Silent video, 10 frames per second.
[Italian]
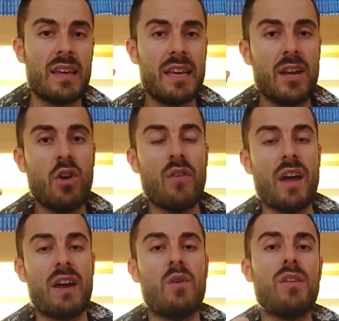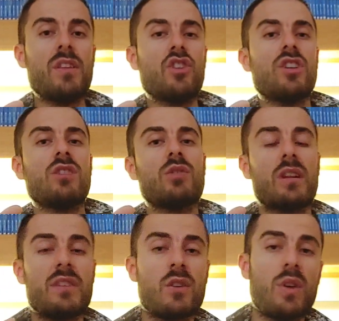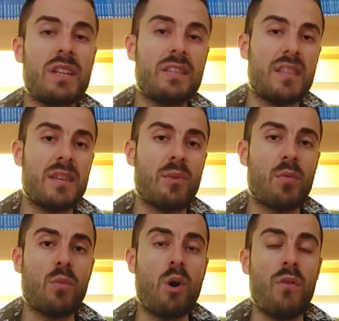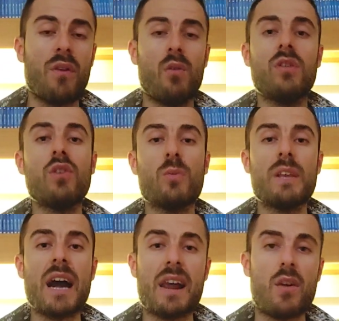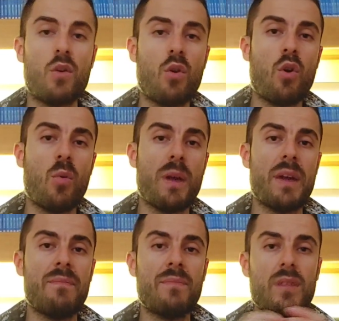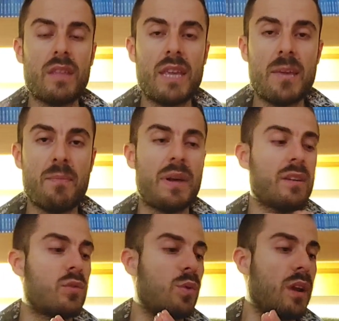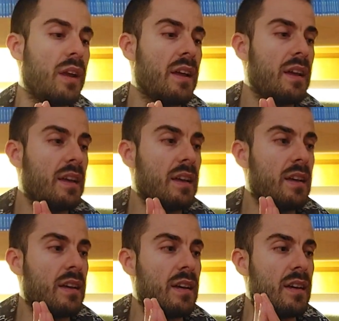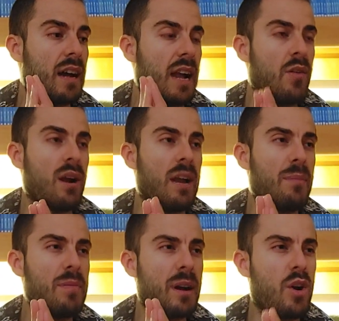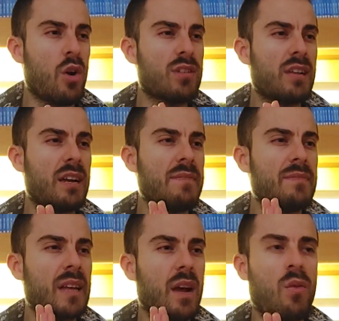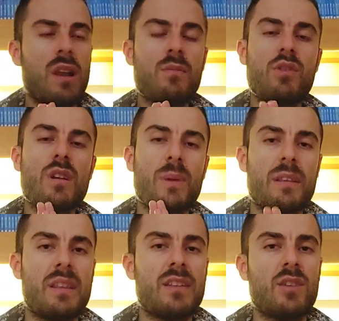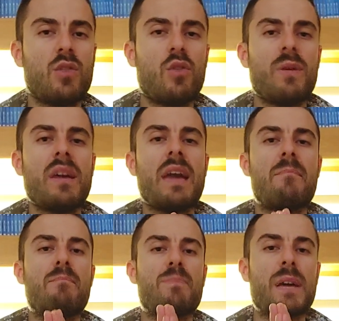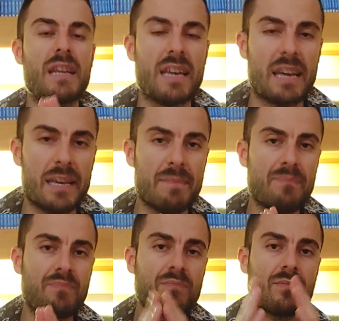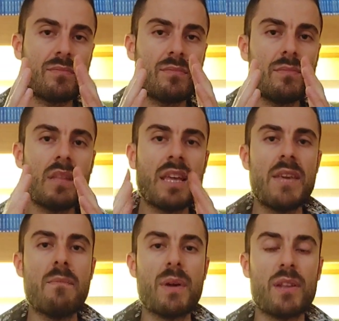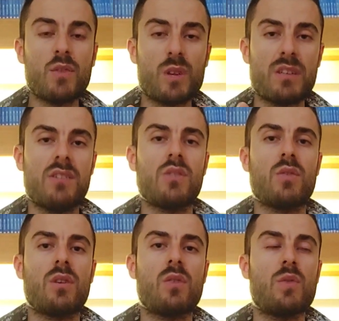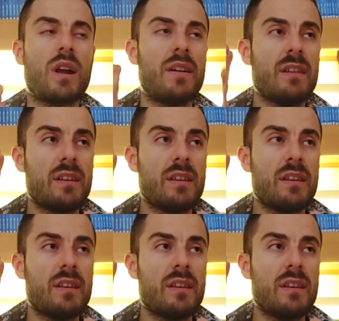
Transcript: il governo ha deciso, tra virgolette, di promuoverlo, di nominarlo come imperatore. Eh, allora, la prima cosa dalla quale bisogna partire, secondo me, è perché gli imperatori esistono ancora.